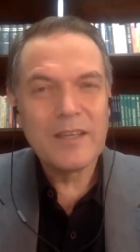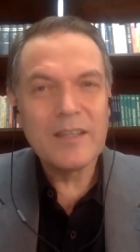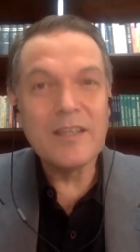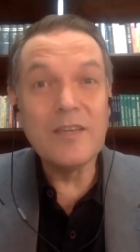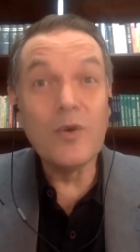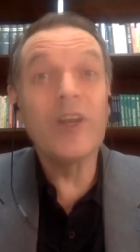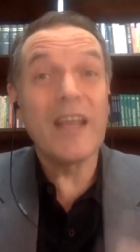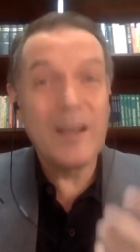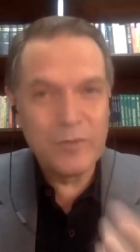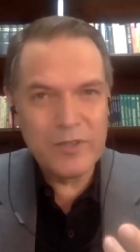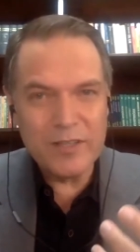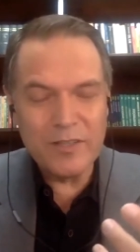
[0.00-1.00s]
E
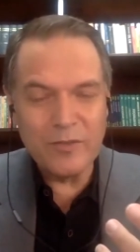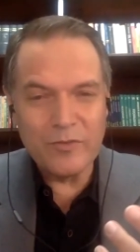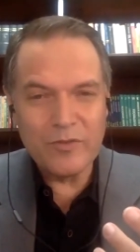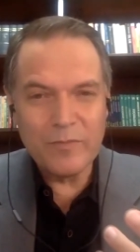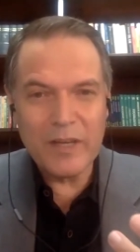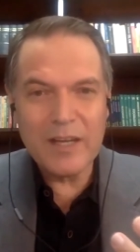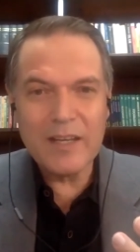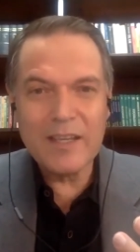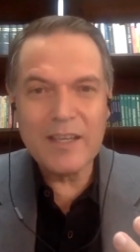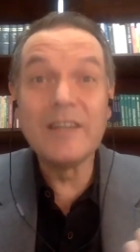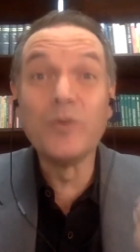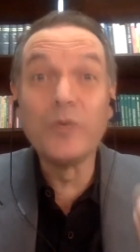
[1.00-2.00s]
oremos a Deus para que
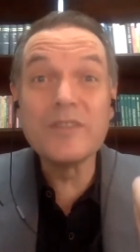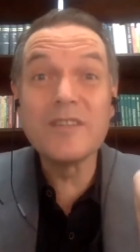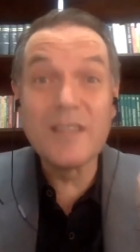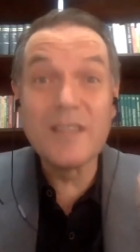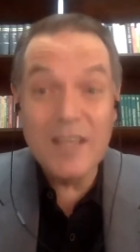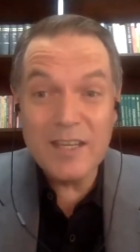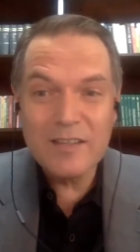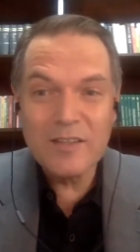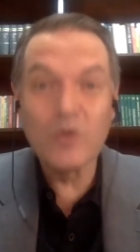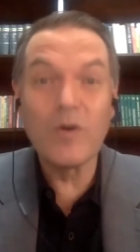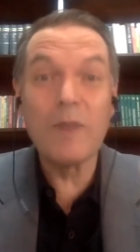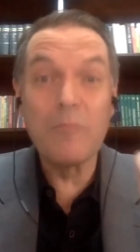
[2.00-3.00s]
Ele nos dê
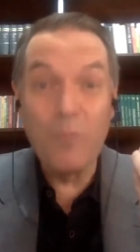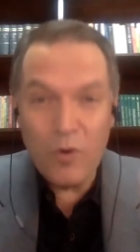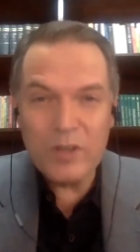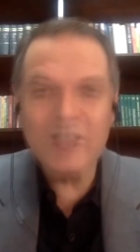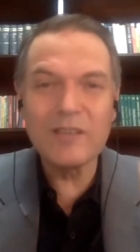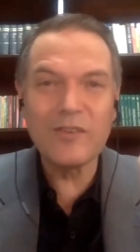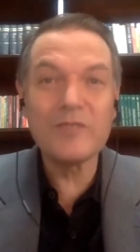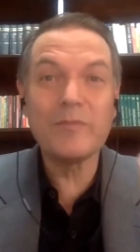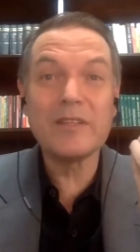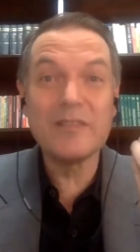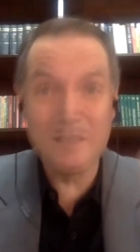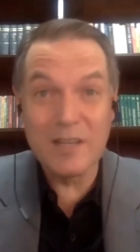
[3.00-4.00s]
do amor que nós
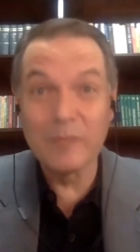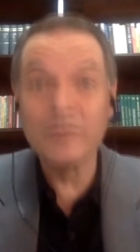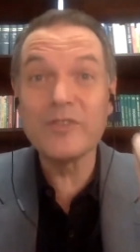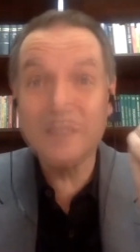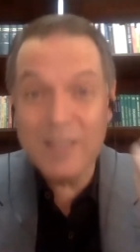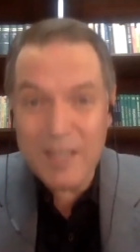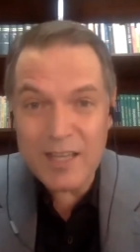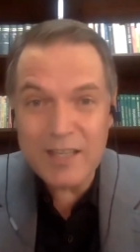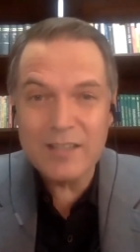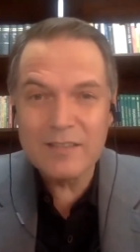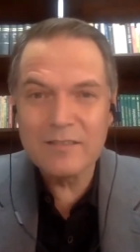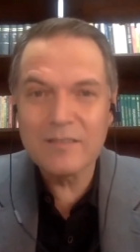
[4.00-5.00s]
precisamos
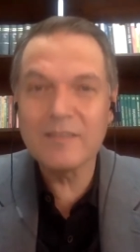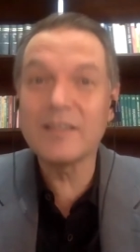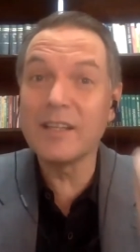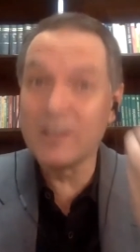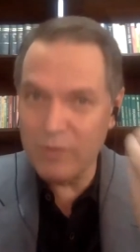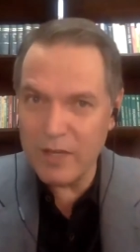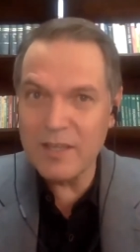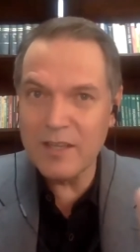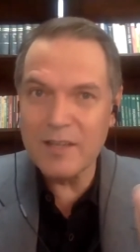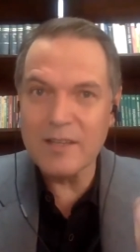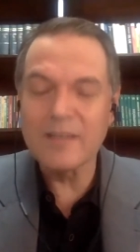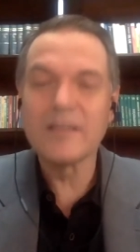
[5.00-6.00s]
ter, tanto a
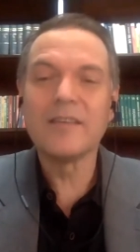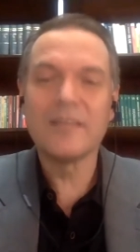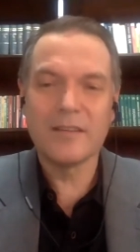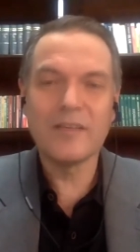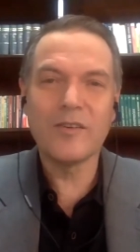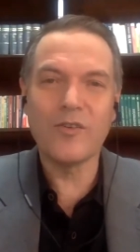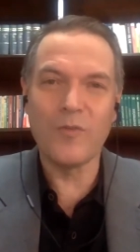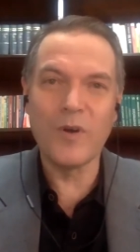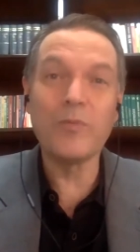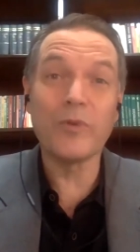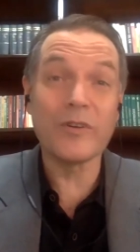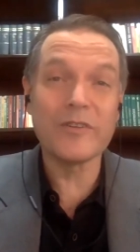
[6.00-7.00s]
Ele como
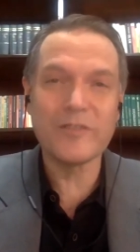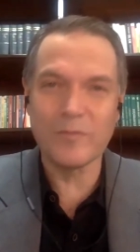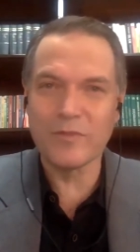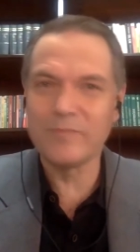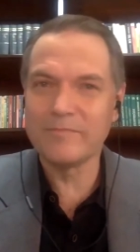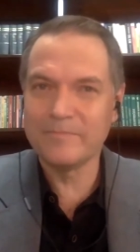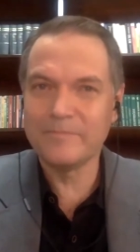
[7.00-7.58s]
ao próximo.